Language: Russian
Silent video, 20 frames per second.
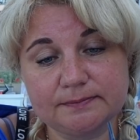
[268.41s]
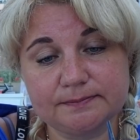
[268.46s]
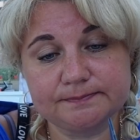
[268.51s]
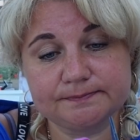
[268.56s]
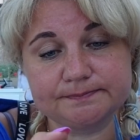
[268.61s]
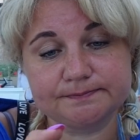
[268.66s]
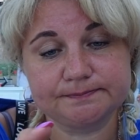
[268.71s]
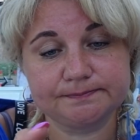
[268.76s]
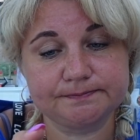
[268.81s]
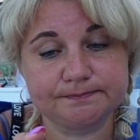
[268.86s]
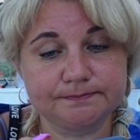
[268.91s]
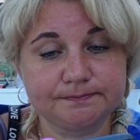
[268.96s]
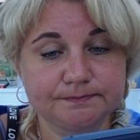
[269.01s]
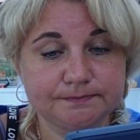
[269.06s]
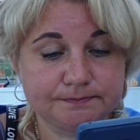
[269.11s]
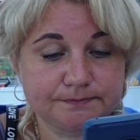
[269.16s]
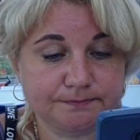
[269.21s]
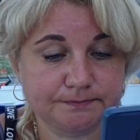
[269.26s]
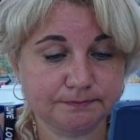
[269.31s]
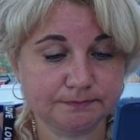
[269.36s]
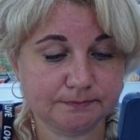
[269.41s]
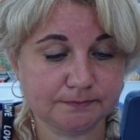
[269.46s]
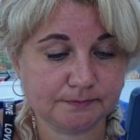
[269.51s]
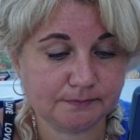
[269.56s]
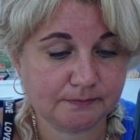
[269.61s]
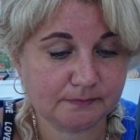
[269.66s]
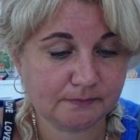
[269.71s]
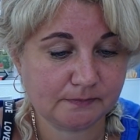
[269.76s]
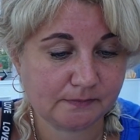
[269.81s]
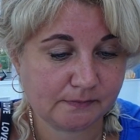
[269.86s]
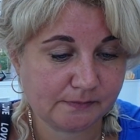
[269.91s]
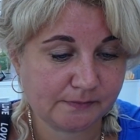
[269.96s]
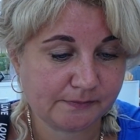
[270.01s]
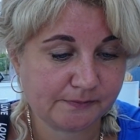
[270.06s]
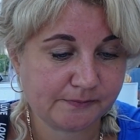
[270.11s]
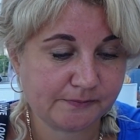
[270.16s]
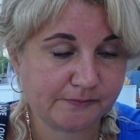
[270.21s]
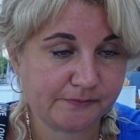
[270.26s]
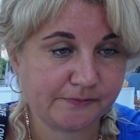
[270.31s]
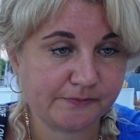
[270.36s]
Да, сегодня большими буквами напишу
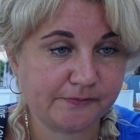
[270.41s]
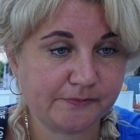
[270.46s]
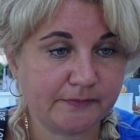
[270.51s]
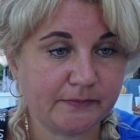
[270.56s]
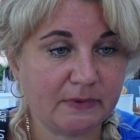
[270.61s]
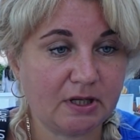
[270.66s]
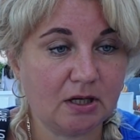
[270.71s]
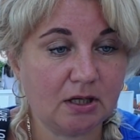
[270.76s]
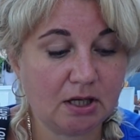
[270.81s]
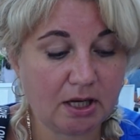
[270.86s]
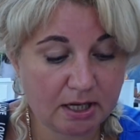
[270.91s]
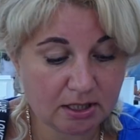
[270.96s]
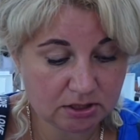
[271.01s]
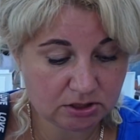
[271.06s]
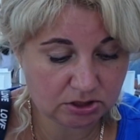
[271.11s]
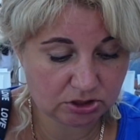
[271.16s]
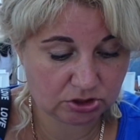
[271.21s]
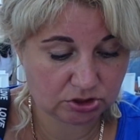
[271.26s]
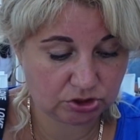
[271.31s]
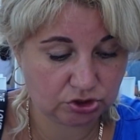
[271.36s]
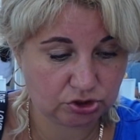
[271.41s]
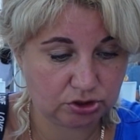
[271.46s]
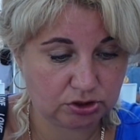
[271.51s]
свой Инстаграм под Конечно. видео.